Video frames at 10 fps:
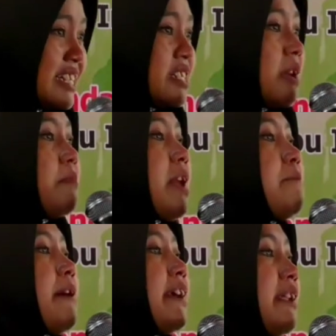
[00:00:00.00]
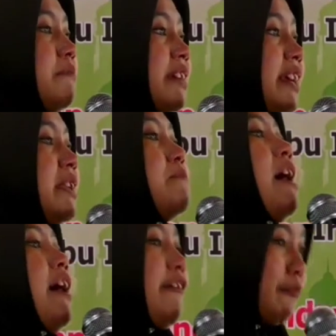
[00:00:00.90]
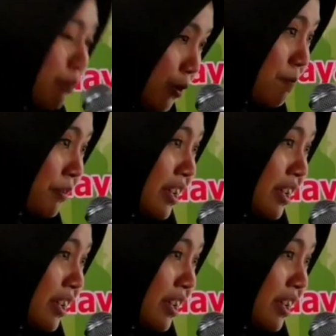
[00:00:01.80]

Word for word: Saya menyampaikan begini, maaf Bu.